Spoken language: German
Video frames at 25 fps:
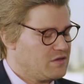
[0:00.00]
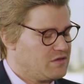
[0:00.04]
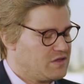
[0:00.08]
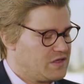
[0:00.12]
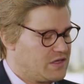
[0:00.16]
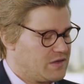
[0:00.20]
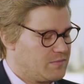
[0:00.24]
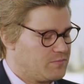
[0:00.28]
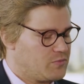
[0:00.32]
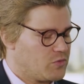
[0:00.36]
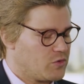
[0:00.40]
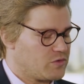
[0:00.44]
die
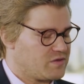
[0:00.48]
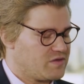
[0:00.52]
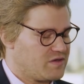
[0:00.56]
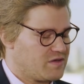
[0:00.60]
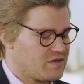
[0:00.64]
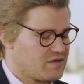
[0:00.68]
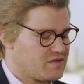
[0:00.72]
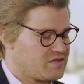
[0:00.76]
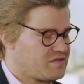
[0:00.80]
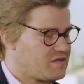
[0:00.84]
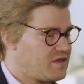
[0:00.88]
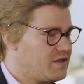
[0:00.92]
Geburt
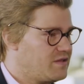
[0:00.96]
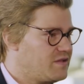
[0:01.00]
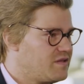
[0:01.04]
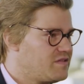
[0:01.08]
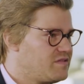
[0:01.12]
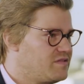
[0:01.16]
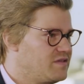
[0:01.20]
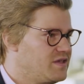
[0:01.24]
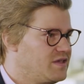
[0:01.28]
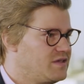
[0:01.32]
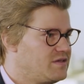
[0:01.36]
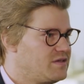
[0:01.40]
Ihres
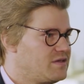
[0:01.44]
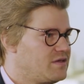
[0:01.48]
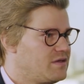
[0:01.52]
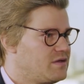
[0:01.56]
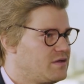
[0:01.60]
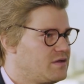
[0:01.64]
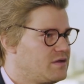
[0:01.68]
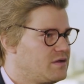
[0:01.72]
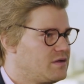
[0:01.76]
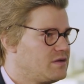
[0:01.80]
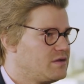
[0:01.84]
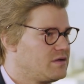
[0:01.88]
Kindes nicht
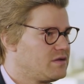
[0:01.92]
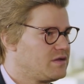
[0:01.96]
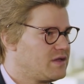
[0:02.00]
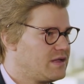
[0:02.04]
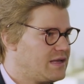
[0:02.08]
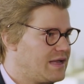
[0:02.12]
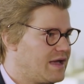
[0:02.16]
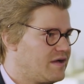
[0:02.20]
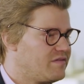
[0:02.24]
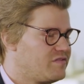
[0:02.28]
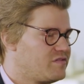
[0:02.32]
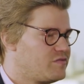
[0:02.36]

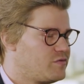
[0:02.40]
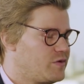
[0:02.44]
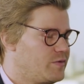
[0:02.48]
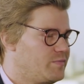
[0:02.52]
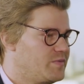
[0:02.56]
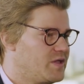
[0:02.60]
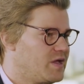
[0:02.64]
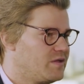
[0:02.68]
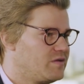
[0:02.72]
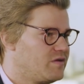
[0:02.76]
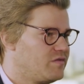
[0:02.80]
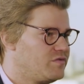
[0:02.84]

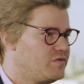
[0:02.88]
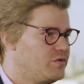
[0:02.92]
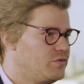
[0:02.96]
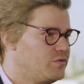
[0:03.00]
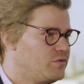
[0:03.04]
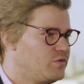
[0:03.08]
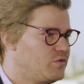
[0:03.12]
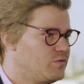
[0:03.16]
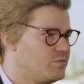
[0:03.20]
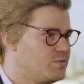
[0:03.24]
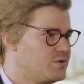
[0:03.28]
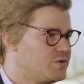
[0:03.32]
gelivestreamt hat auf
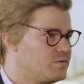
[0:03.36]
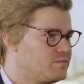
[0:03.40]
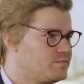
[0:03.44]
YouTube?